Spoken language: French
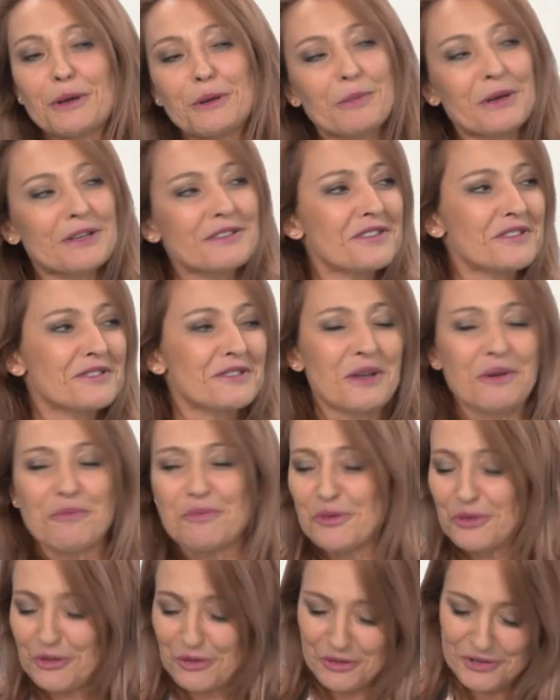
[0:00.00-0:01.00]
et pas si
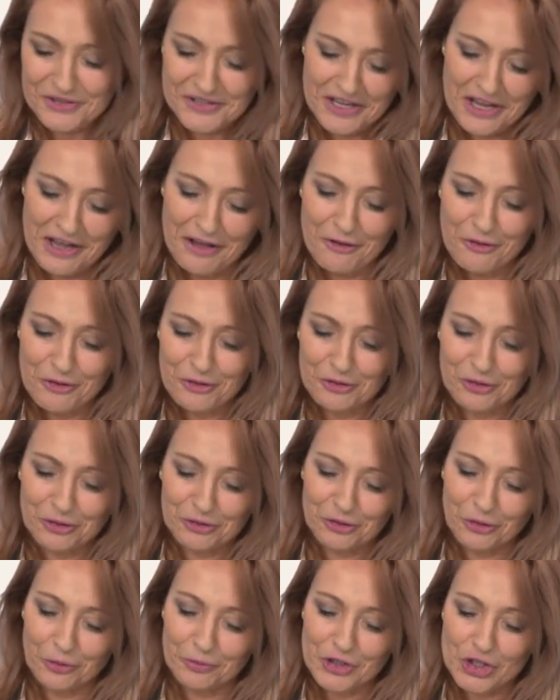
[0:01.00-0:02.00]
simple que ça, euh,
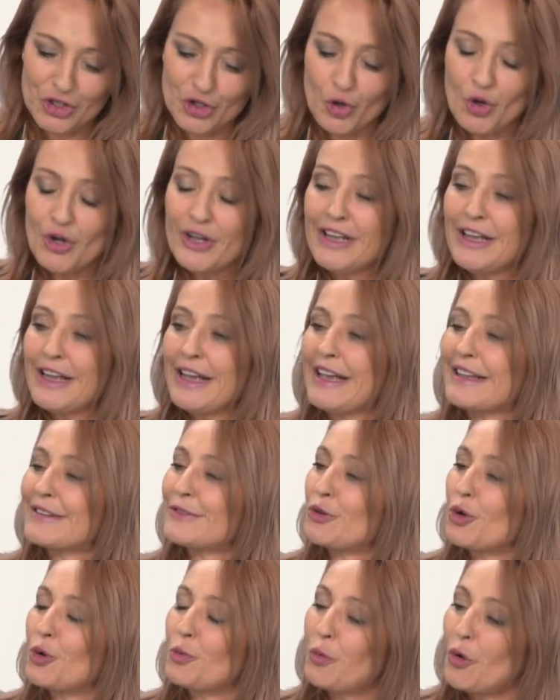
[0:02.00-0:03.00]
docteur Michaud.
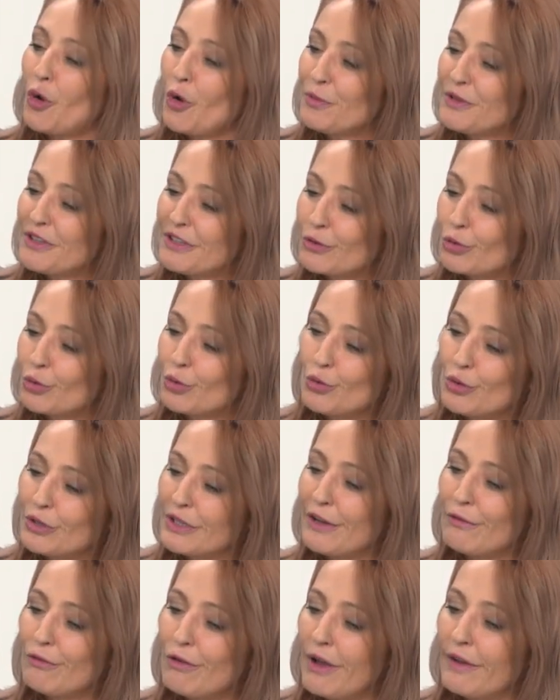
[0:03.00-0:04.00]
Est-ce que le premier
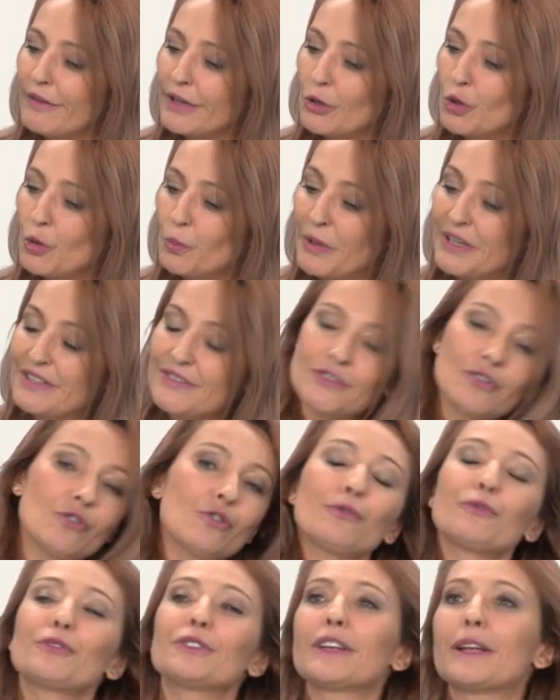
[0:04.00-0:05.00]
truc à voir avec le
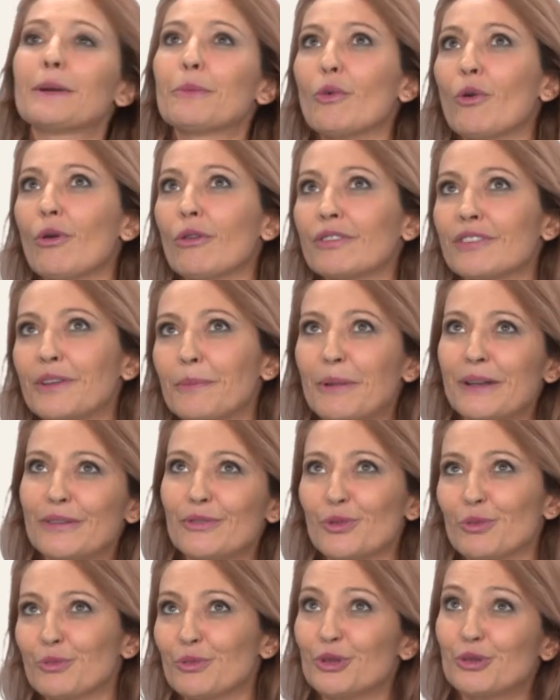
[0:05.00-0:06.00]
patient, finalement, c'est pas
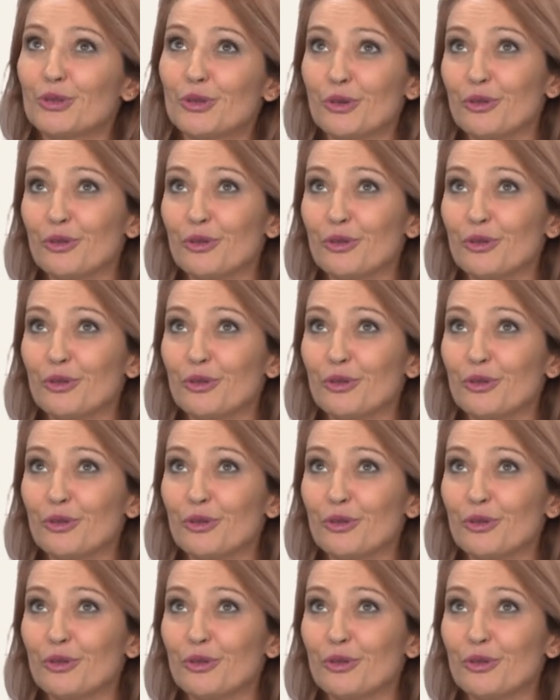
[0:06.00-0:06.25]
son mode de